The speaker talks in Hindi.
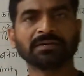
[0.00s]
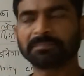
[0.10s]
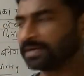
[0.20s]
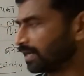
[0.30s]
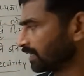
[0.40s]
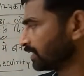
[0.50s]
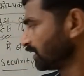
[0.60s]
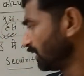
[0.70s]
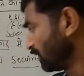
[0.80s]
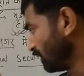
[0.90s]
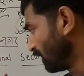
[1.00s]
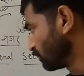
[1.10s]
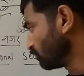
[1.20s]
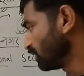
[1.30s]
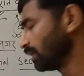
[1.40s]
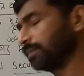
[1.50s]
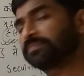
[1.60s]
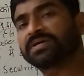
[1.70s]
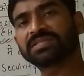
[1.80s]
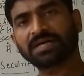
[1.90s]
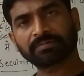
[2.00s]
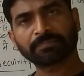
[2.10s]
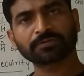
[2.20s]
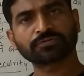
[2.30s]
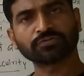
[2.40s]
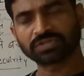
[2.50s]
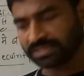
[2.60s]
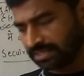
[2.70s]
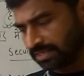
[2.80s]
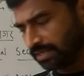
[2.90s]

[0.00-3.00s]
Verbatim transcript: भारत के खिलाड़ियों ने अपना दावा प्रस्तुत किया